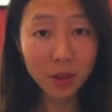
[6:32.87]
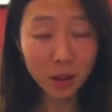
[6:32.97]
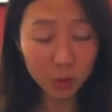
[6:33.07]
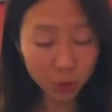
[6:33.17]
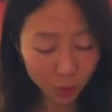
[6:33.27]

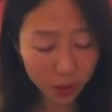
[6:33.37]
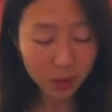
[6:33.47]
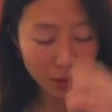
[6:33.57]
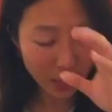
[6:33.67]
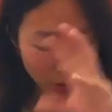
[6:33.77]
好，所
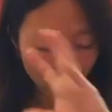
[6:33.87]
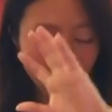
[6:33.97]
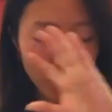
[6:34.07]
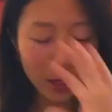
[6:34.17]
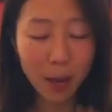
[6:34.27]
以赶
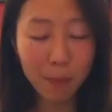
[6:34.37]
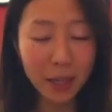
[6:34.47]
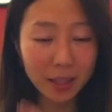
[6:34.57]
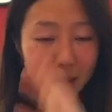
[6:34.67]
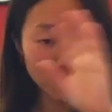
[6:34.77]
快来
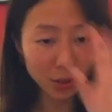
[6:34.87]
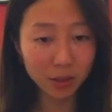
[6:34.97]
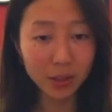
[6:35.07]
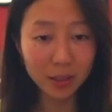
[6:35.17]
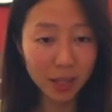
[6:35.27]
把它这
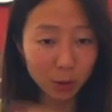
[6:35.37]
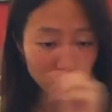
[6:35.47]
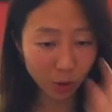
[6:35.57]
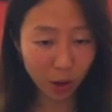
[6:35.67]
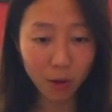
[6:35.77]
个能量
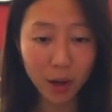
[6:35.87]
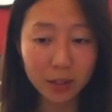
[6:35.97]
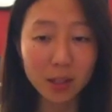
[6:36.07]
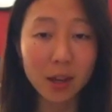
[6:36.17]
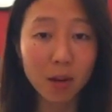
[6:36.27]
转
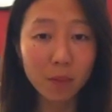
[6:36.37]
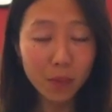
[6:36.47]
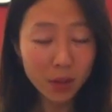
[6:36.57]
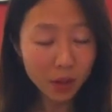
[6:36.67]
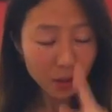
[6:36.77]
化掉。
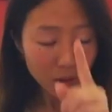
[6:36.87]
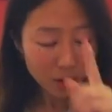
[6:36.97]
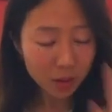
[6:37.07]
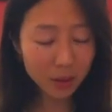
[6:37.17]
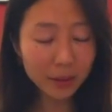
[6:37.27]

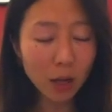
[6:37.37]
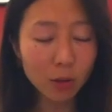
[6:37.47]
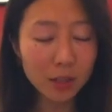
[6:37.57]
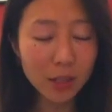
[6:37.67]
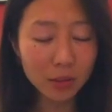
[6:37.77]
这个道
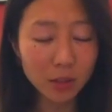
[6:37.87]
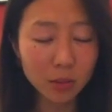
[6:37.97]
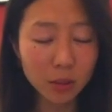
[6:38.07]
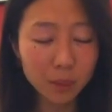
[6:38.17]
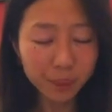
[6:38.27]
理像
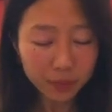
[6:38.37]
什么？